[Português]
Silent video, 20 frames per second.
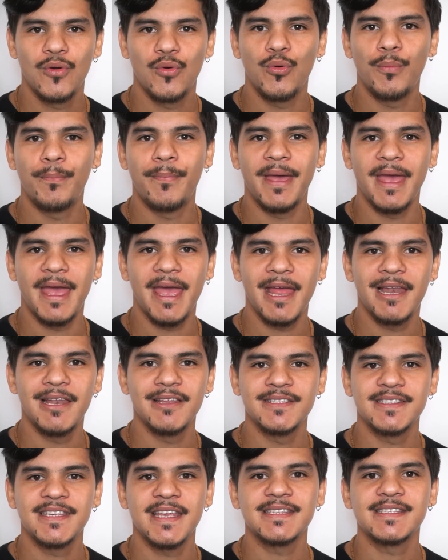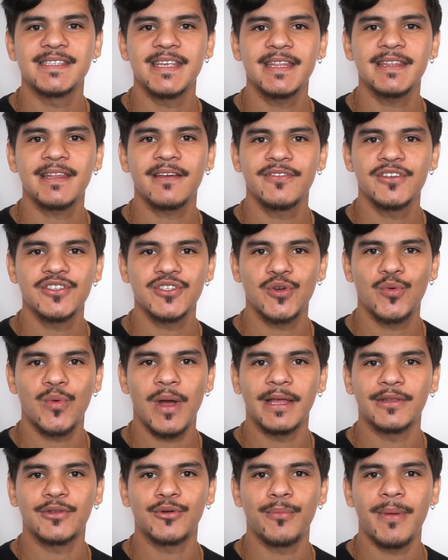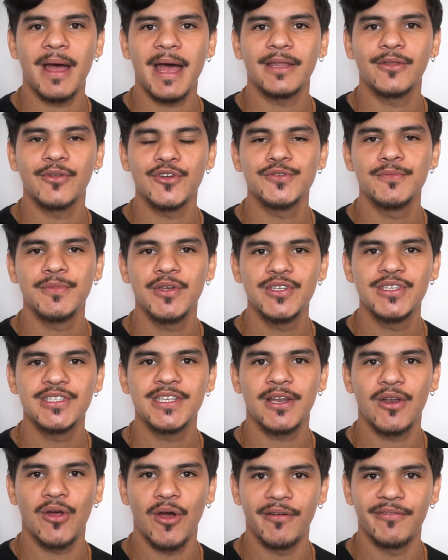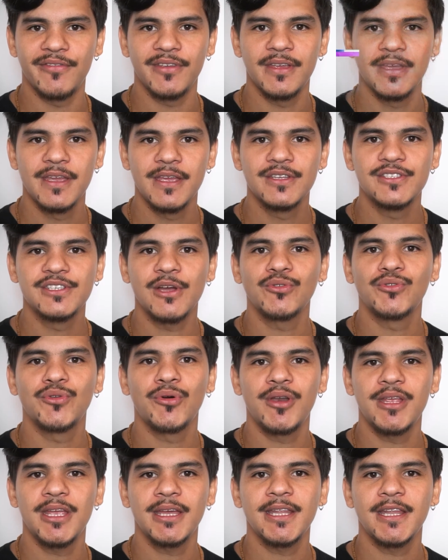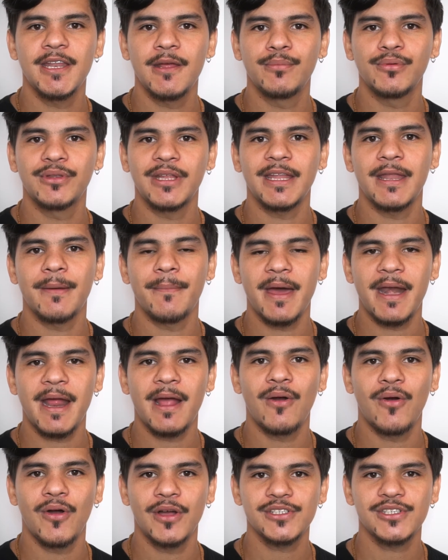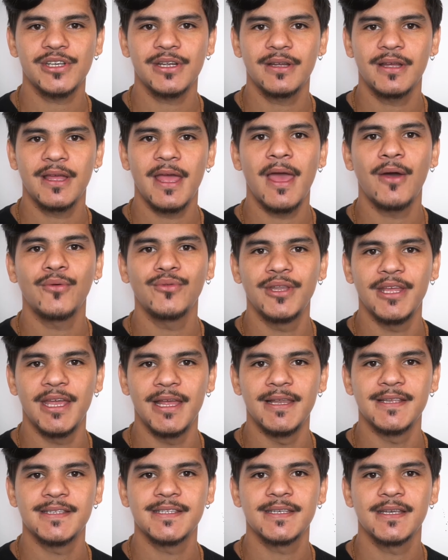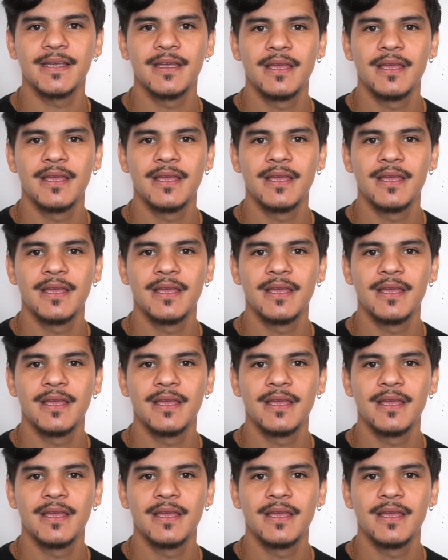O PL 6024-2019, de autoria da deputada Mara Rocha, é um deles.